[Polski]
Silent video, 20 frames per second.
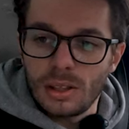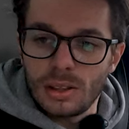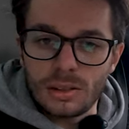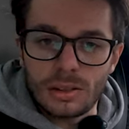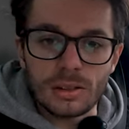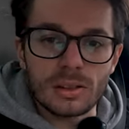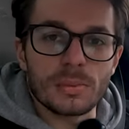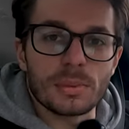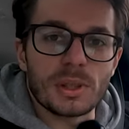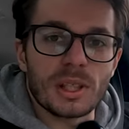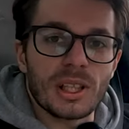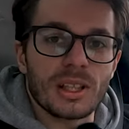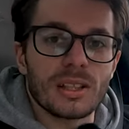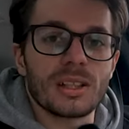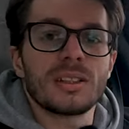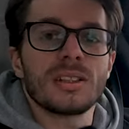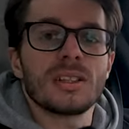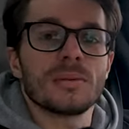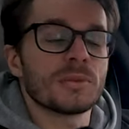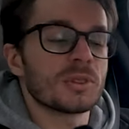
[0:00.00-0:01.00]
No dobra, ale
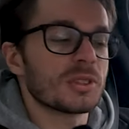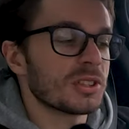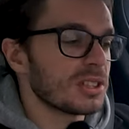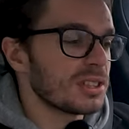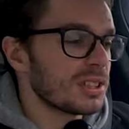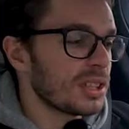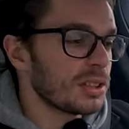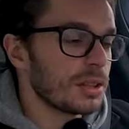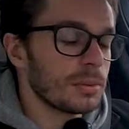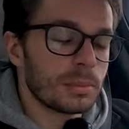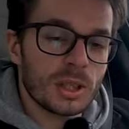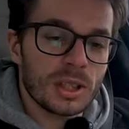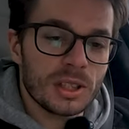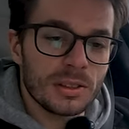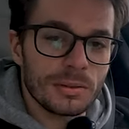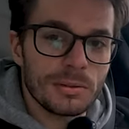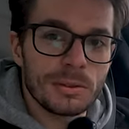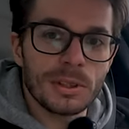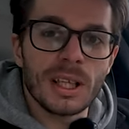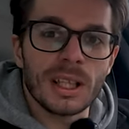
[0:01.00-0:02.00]
ile można stać na
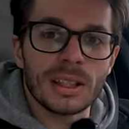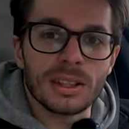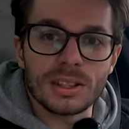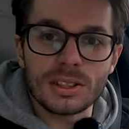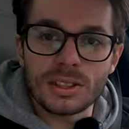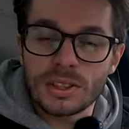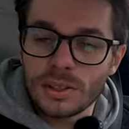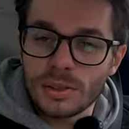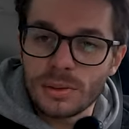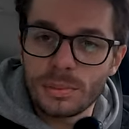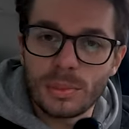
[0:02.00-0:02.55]
parkingu i gadać?